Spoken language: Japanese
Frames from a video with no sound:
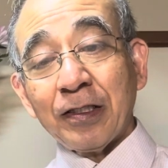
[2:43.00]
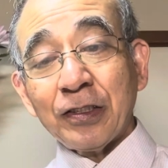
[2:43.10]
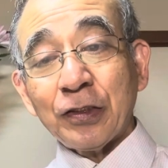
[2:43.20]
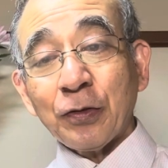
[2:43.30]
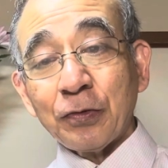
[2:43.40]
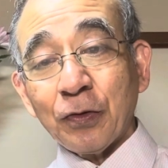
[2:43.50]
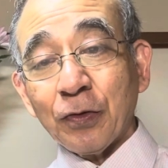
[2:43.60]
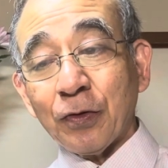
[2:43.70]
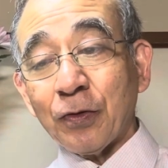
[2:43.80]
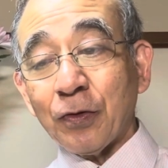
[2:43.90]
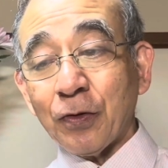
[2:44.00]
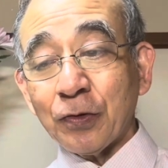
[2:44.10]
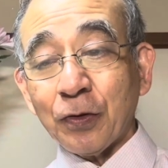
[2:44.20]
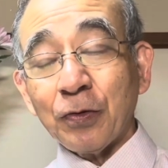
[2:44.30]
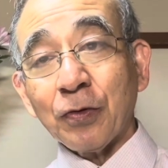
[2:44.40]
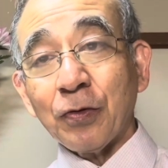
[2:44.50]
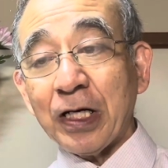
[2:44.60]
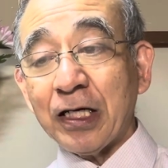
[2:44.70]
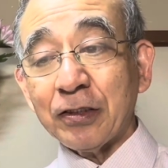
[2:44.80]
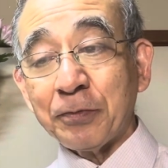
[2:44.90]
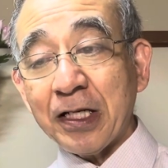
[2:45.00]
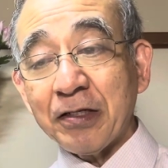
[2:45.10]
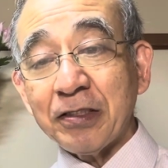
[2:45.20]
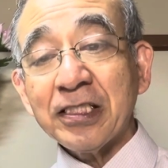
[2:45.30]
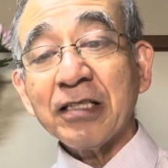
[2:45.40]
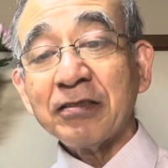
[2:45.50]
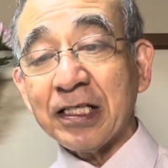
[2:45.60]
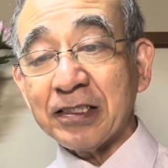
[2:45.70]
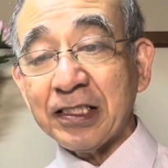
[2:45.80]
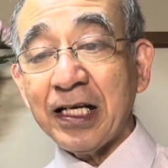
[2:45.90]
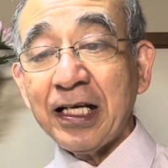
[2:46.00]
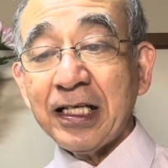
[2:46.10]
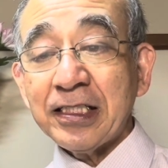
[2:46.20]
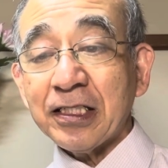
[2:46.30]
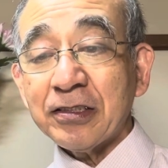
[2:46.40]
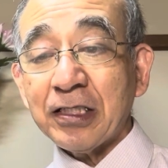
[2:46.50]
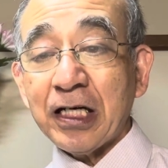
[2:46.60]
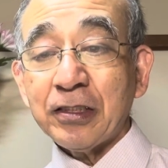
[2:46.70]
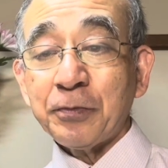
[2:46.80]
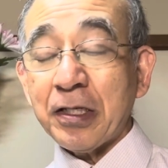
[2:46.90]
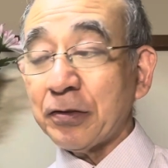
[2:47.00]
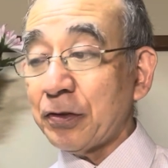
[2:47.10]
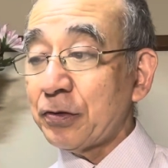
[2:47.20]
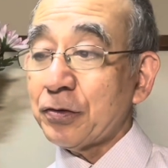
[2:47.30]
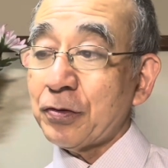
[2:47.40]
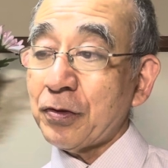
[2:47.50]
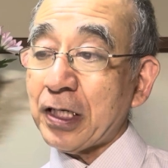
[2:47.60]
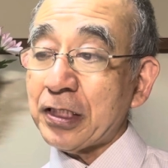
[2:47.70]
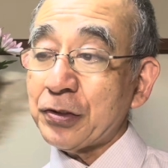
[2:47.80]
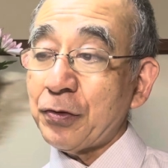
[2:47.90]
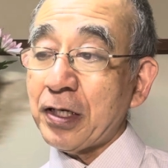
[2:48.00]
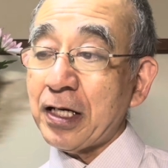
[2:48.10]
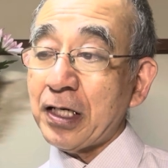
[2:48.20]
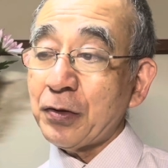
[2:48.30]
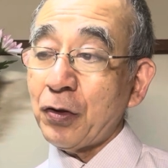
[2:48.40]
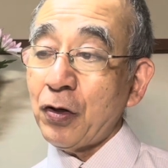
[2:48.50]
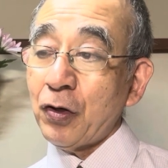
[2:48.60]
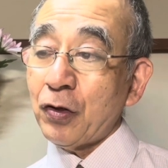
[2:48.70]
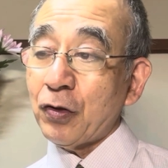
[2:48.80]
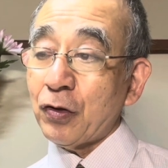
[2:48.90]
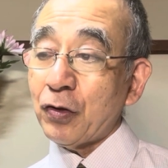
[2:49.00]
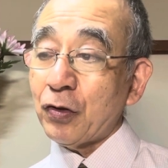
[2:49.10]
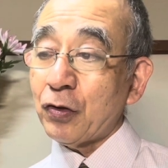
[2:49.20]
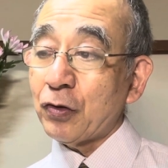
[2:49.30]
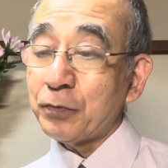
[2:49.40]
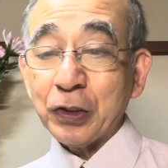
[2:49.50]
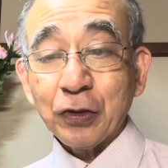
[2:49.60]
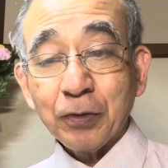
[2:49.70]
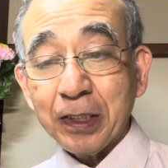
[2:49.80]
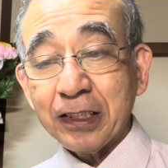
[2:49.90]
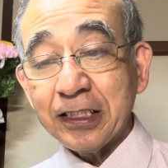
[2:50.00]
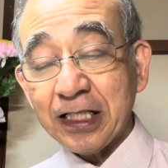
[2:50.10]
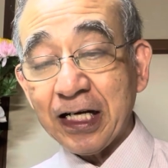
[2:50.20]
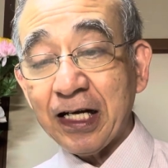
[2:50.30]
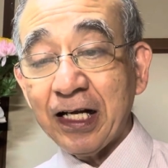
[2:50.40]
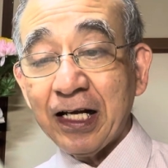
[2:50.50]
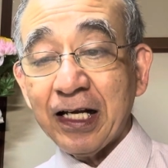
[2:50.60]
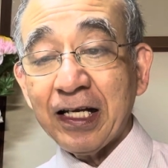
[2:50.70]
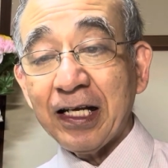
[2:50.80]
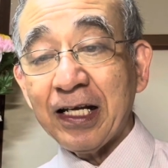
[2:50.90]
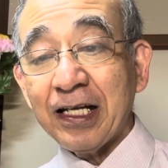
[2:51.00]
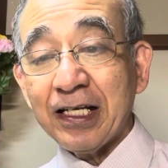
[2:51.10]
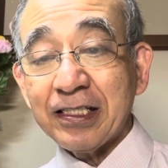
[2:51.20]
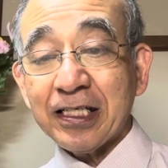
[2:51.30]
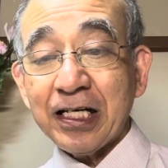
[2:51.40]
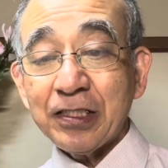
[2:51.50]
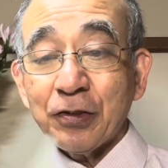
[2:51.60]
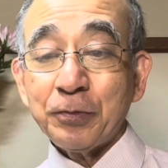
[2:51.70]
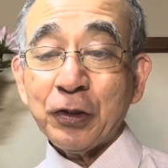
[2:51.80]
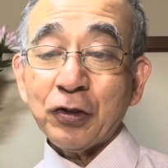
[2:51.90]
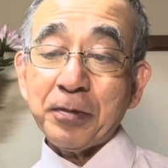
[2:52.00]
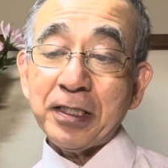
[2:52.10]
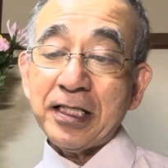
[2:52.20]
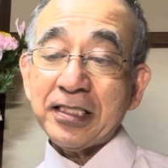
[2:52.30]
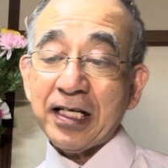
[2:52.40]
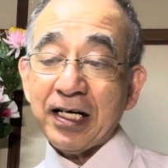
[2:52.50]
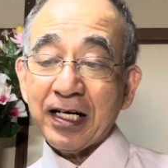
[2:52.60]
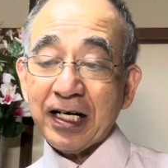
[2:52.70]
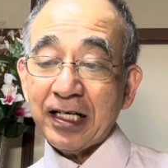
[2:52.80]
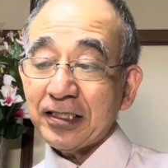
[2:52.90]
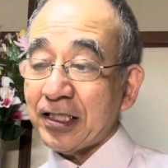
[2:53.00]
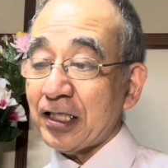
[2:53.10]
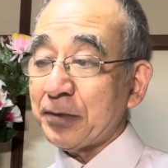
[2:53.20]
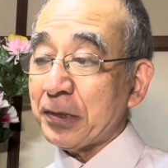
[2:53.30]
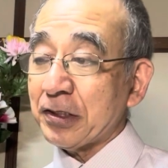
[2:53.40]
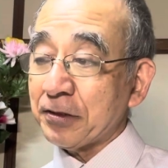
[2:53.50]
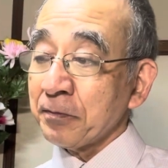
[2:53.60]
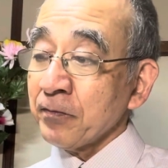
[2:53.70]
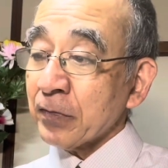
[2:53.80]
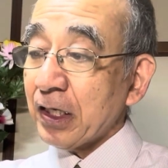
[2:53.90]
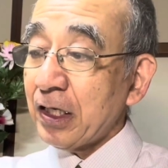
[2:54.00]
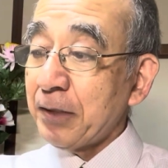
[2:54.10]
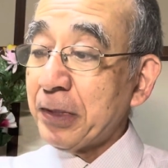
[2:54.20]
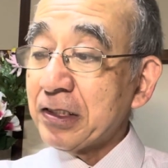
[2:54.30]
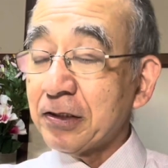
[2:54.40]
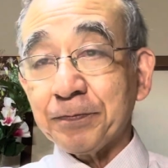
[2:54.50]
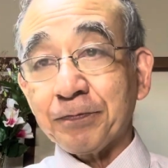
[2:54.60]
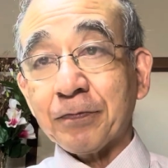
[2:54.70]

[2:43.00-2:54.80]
人の男の子が生まれる、イサクですね。イサクが生まれているこの箇所からの御言葉でした、えー、力強い御言葉でした。感謝いたします。えー、まず、